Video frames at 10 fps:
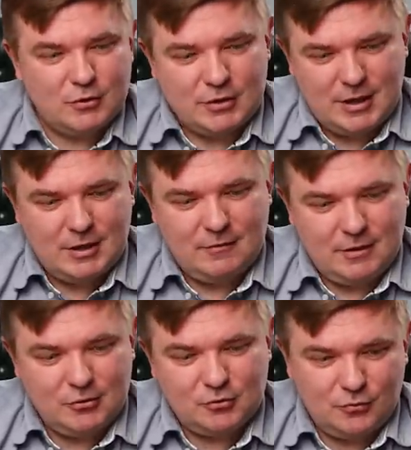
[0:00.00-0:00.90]
То есть я
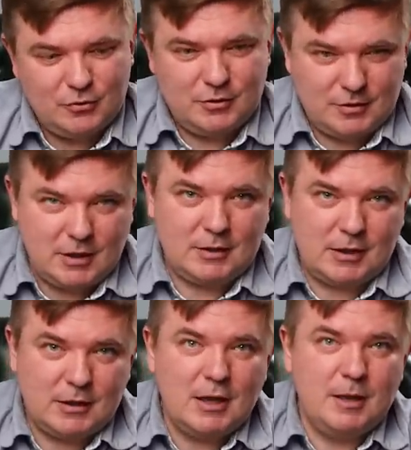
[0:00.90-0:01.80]
говорил, что
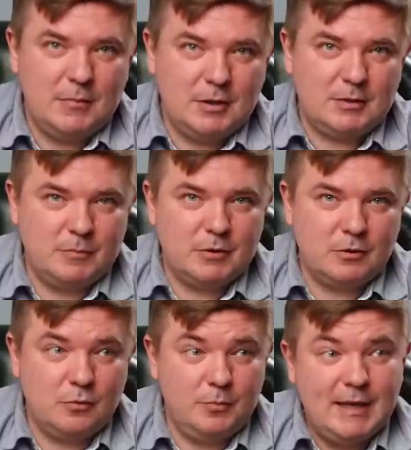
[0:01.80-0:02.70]
тогда имеет
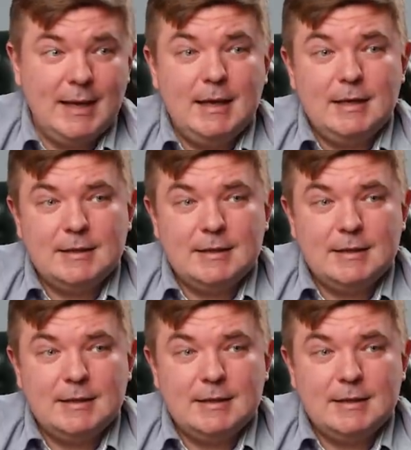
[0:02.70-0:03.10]
смысл купить,